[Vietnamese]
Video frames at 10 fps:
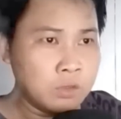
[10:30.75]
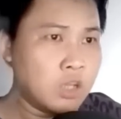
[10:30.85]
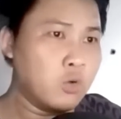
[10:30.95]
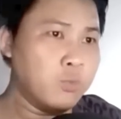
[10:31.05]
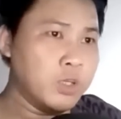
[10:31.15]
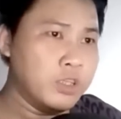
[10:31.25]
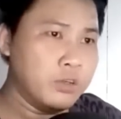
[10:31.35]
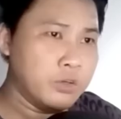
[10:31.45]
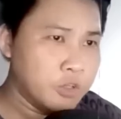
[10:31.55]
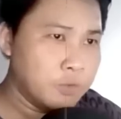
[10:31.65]
Ta cùng đi với
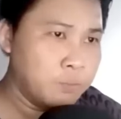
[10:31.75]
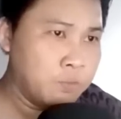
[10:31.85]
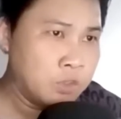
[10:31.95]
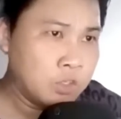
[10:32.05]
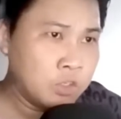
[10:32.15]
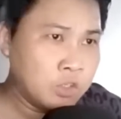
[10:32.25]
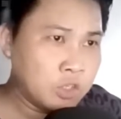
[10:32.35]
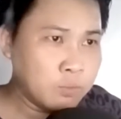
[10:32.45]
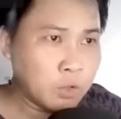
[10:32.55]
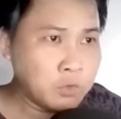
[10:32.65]
người.
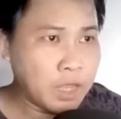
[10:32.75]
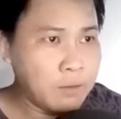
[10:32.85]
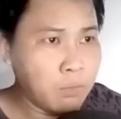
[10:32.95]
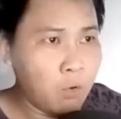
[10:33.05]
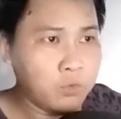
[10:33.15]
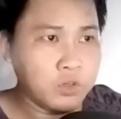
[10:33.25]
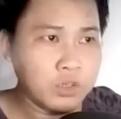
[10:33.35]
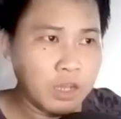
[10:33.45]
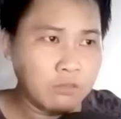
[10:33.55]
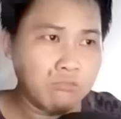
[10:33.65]
Trong tay của Tả mổ vừa
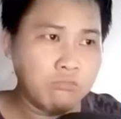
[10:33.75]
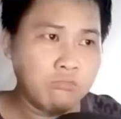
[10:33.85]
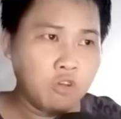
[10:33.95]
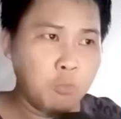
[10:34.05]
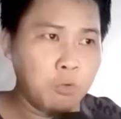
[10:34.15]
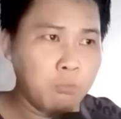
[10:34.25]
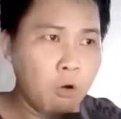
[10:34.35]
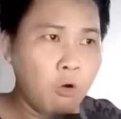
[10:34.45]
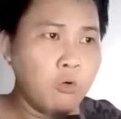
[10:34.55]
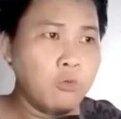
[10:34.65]
dặn có một
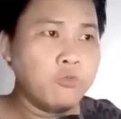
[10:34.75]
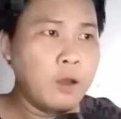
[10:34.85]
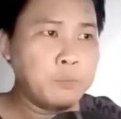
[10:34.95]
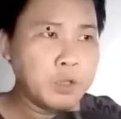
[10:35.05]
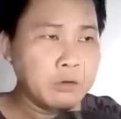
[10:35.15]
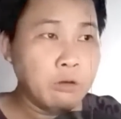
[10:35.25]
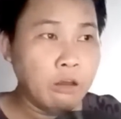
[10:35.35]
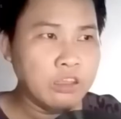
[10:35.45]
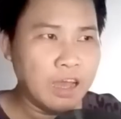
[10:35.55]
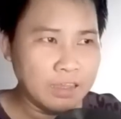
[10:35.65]
bộ pháp trận
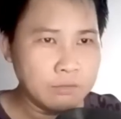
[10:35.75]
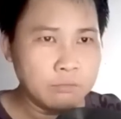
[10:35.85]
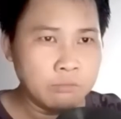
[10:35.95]
lợi hại,